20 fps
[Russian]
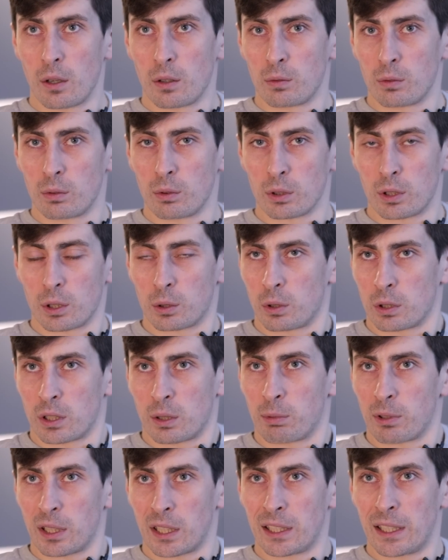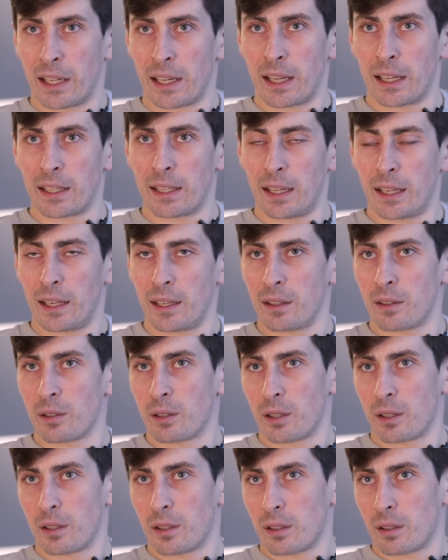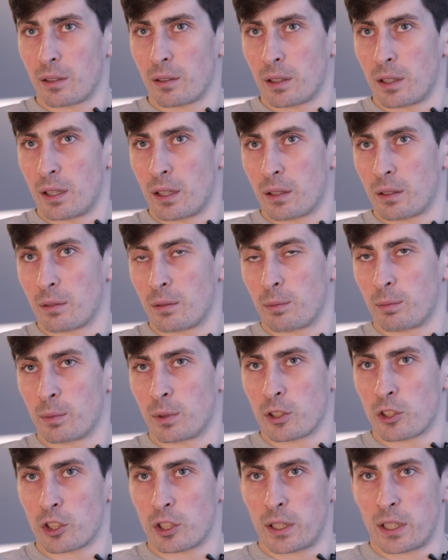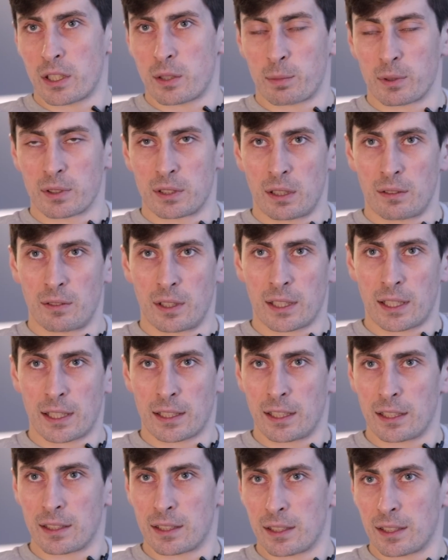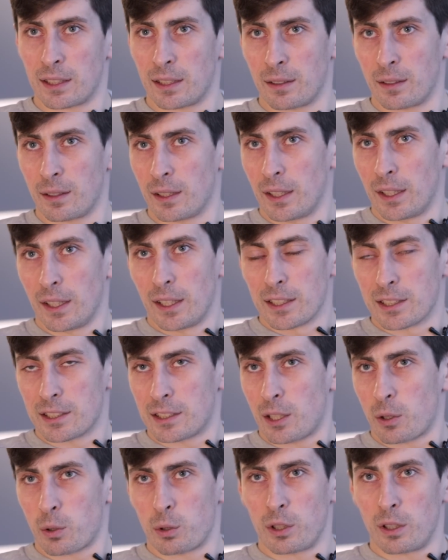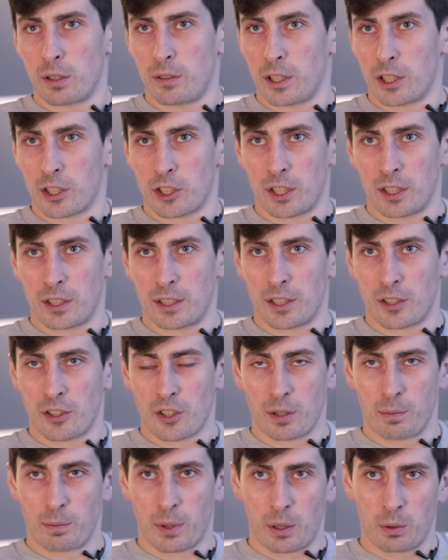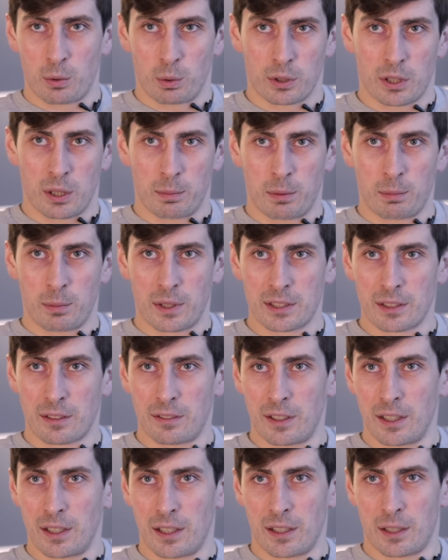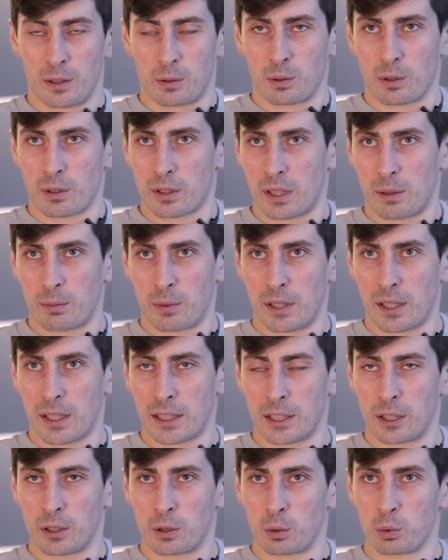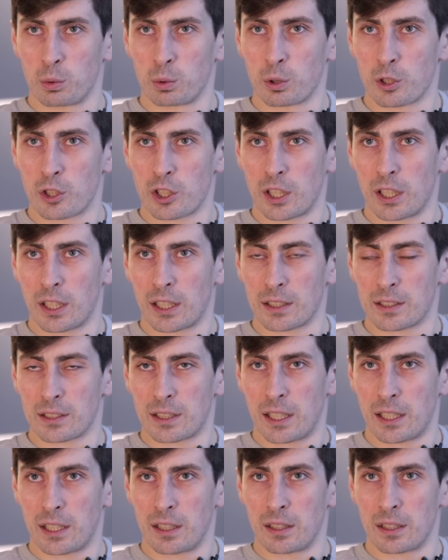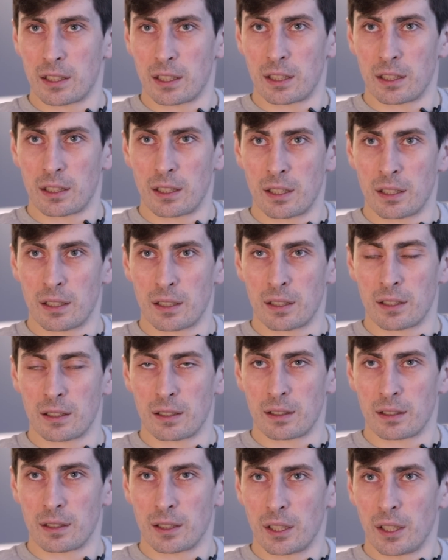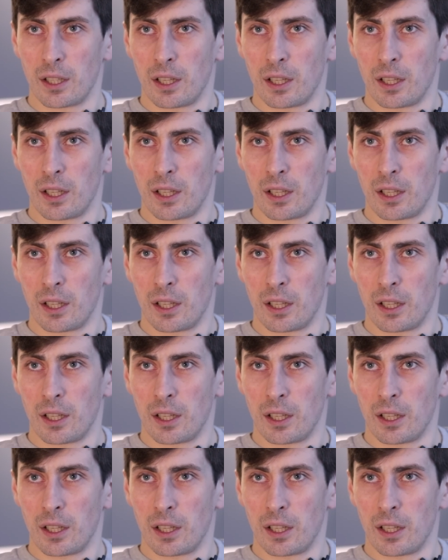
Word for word: вот, и только благодаря ей да, начинаешь познавать какие-то сторонние вещи, те же прогулки по Москве, которые там, да, какие-то улочки старинные, да,